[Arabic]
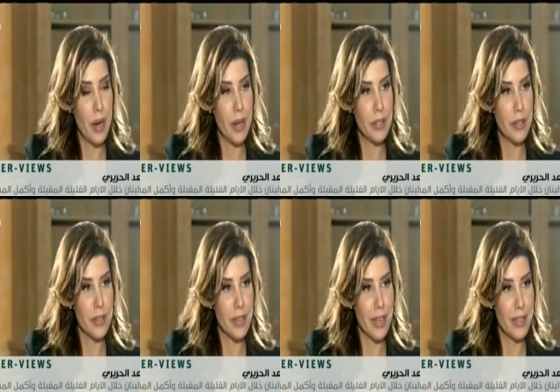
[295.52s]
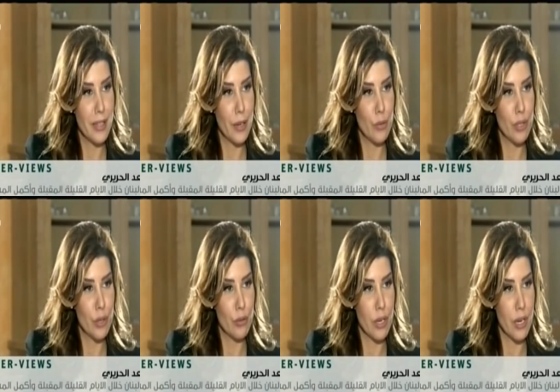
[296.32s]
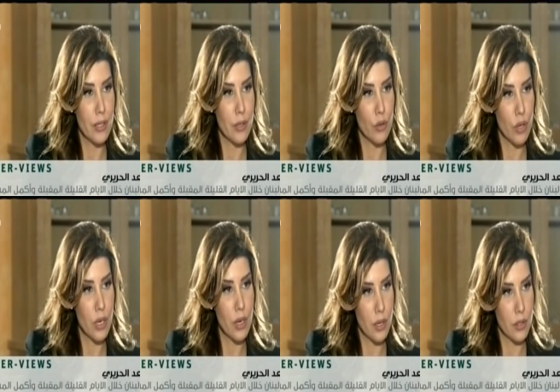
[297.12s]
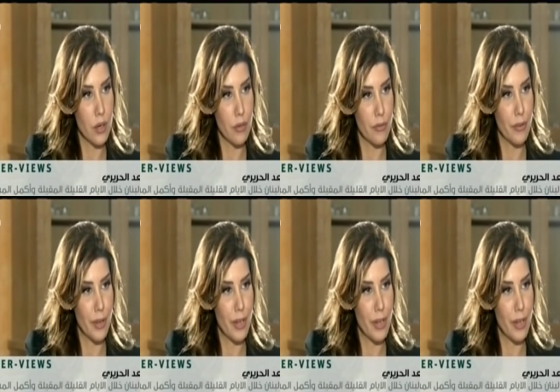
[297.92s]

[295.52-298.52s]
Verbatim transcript: لانه ما في يكون كاتب شيء مهم وخطير